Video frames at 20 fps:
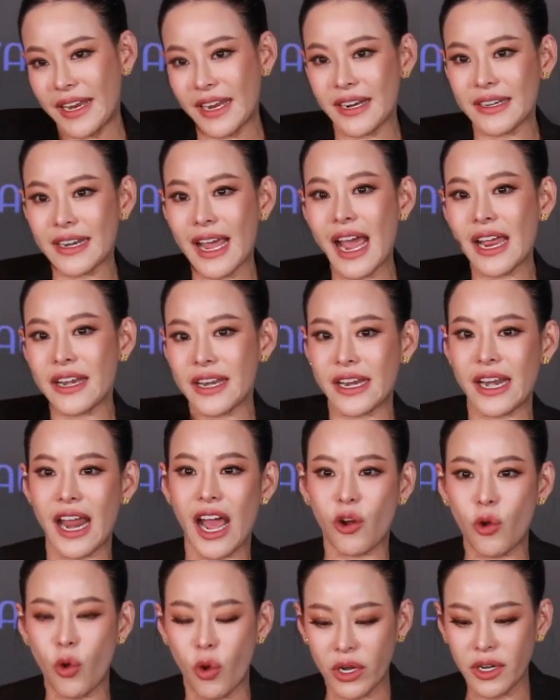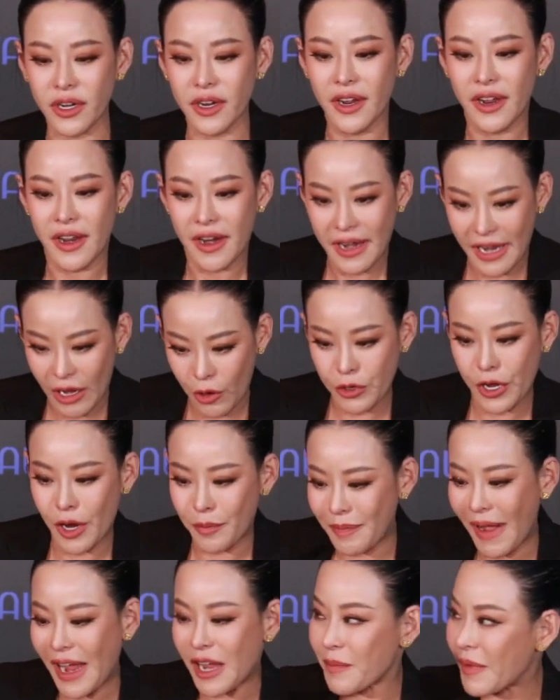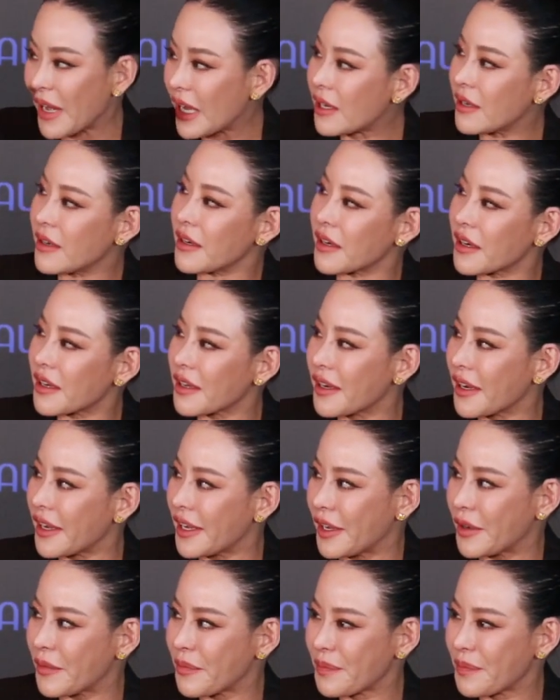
ข้างหน้าในอนาคตเรายังไปไม่ถึงเลย